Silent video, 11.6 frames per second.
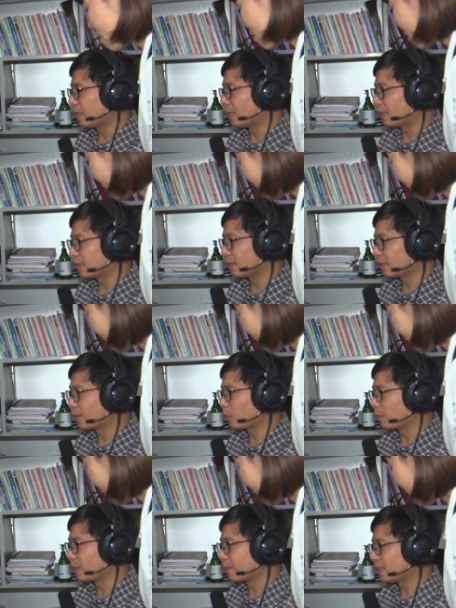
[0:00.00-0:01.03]
À, lớp
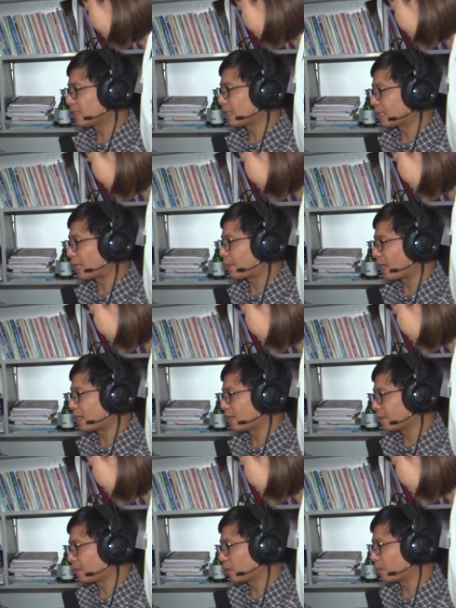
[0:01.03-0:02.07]
của mình mình chia tan vào hai
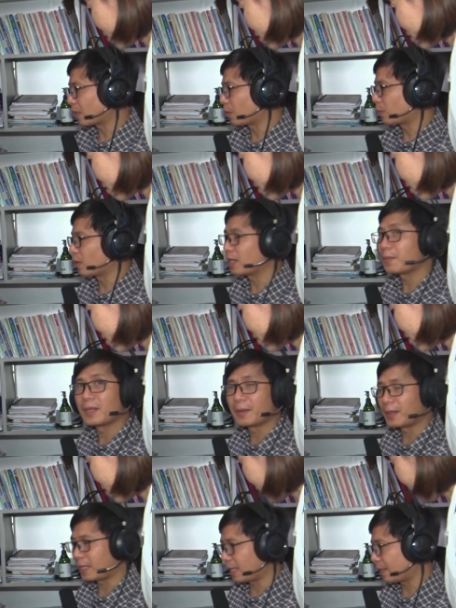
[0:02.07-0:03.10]
lớp thì hôm nay có một lớp
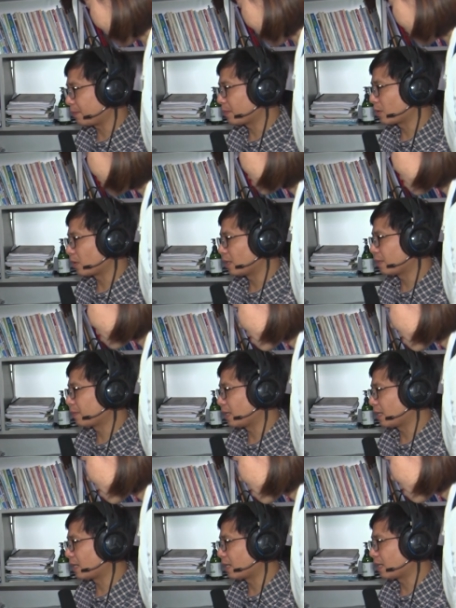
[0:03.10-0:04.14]
17 em, còn lớp
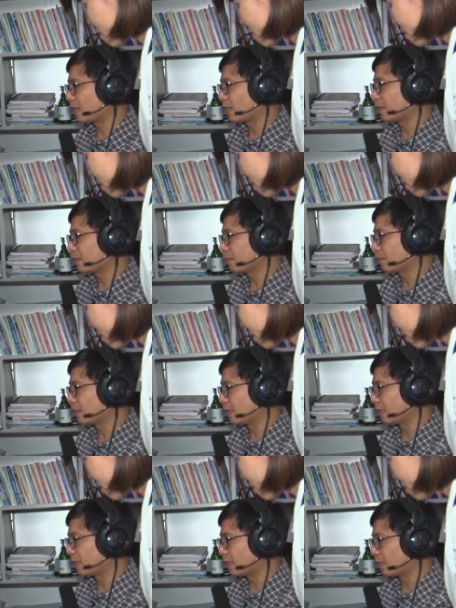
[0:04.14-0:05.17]
kia
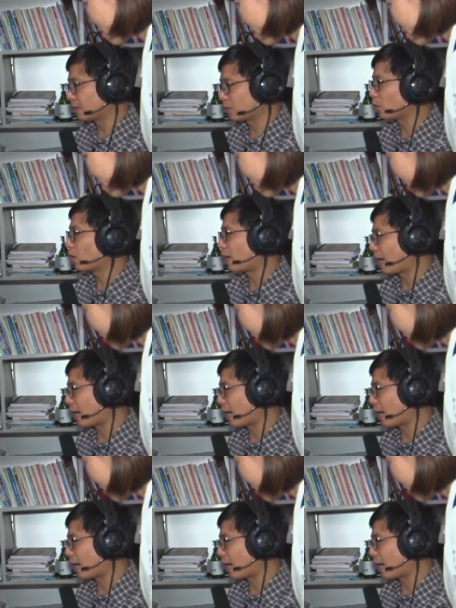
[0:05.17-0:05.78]
10 ờ, số còn